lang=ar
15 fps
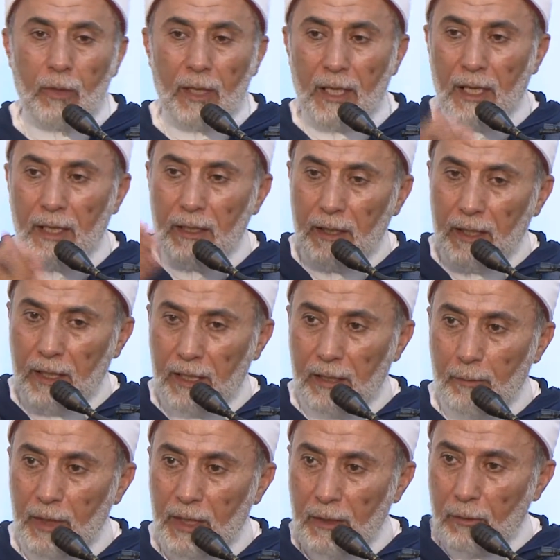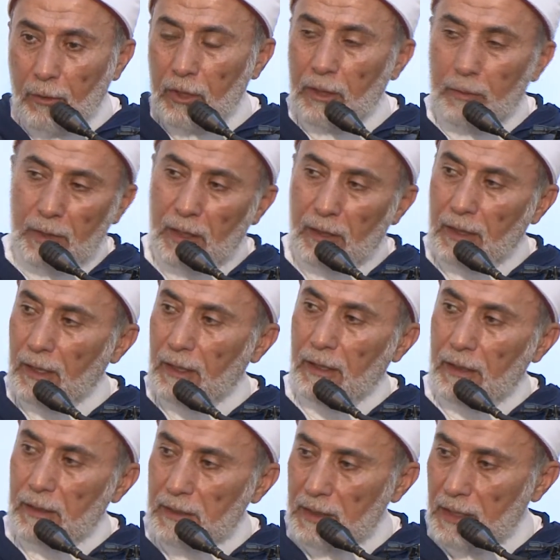وجعل الحاكمية ركن من أركان
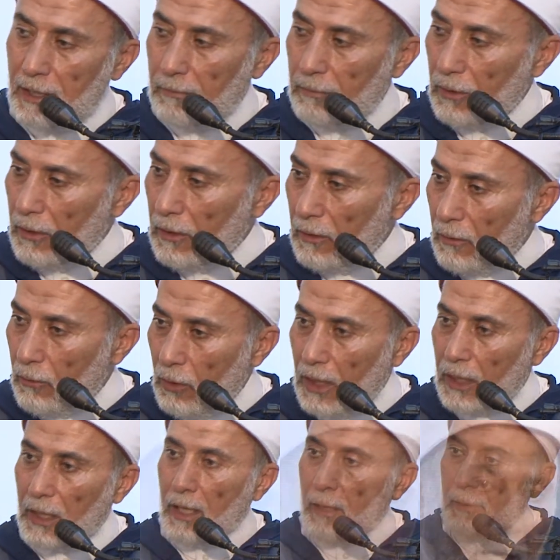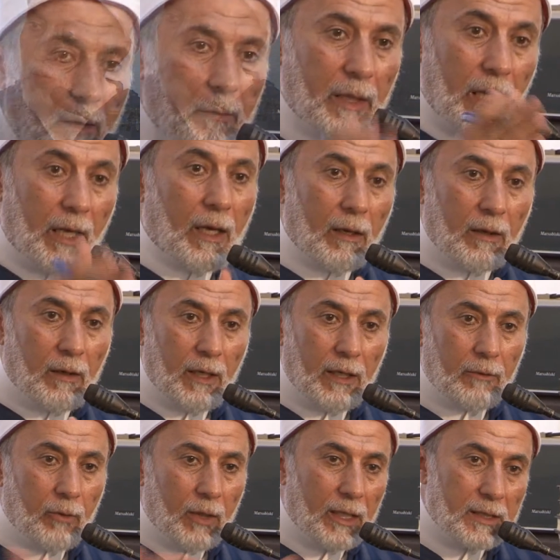الإسلام وأنها من العقائد
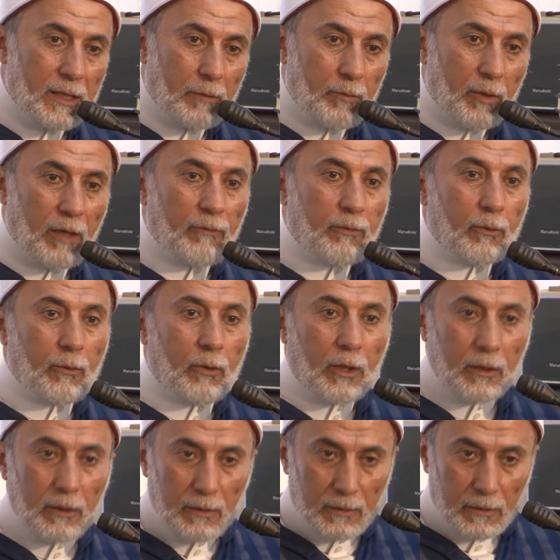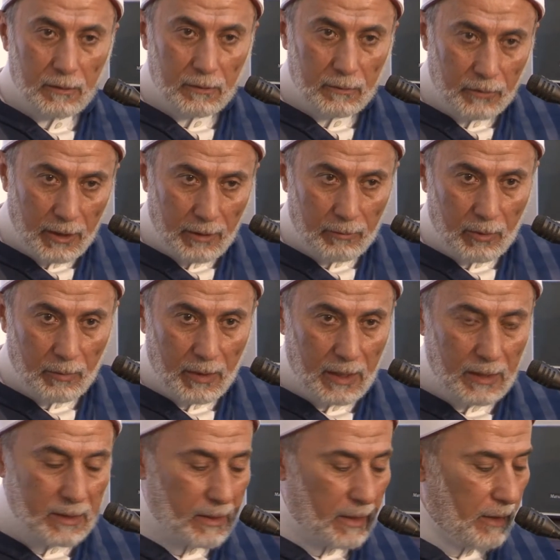وليست من الفروع فهمت بقى
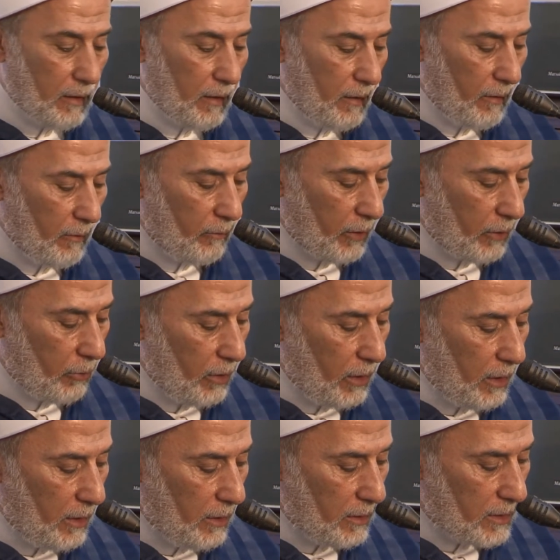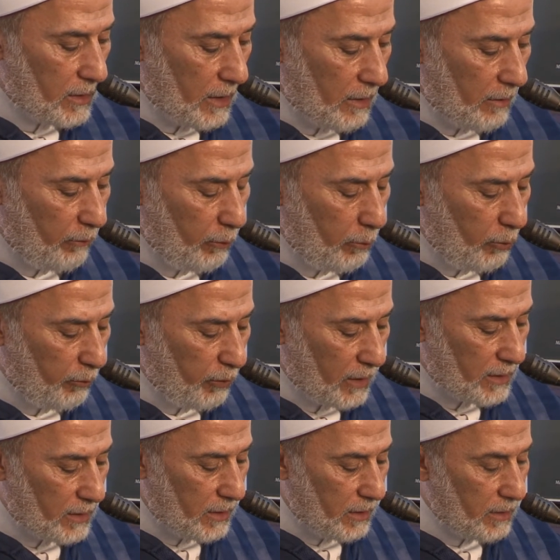إزاي؟ فكل إنسان في
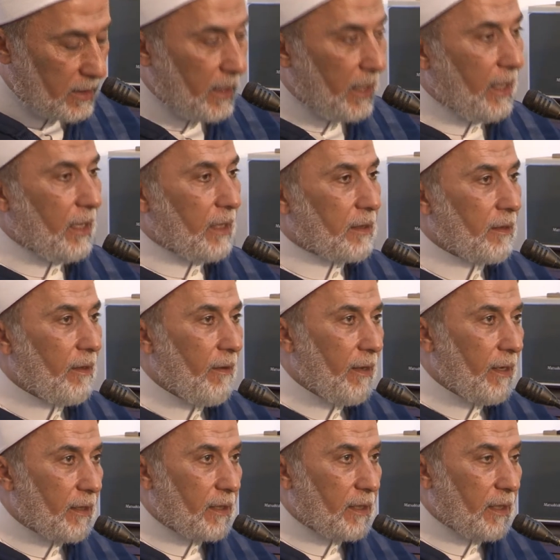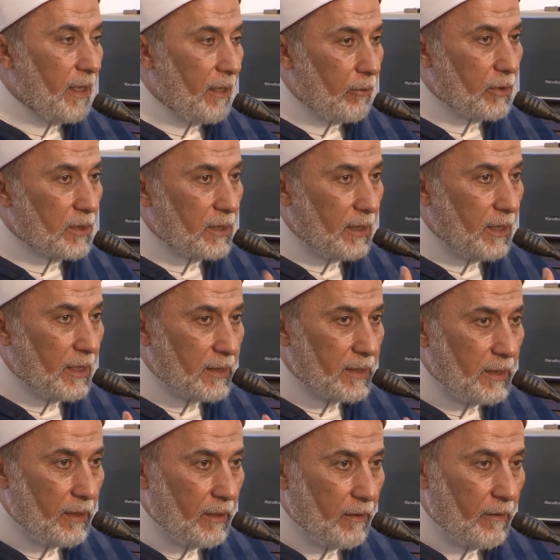مفسر ساعات اتجاهه السياسي
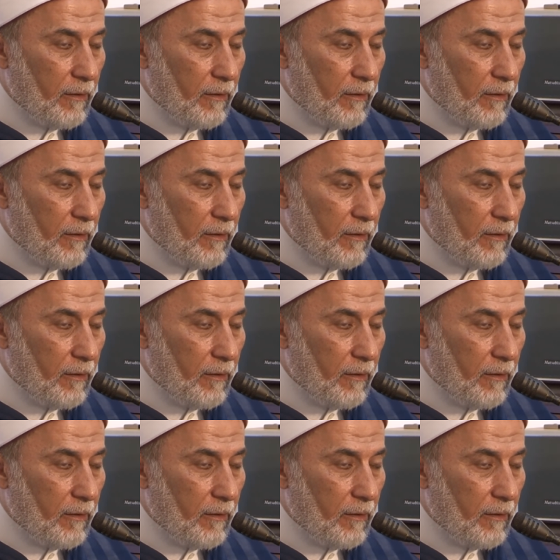